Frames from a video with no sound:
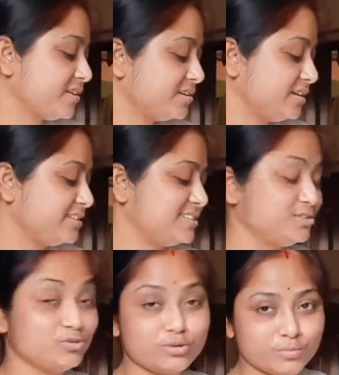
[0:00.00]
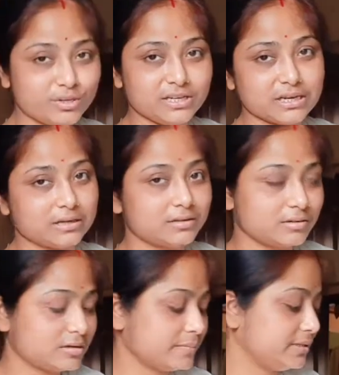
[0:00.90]
ঠিক আছে ঝোল বলি না
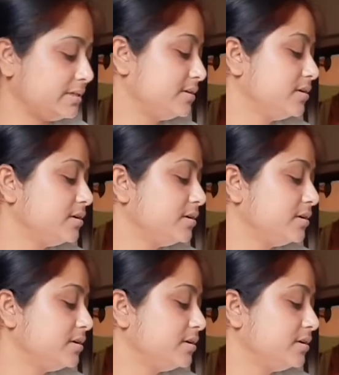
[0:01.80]
কারণ আমাদের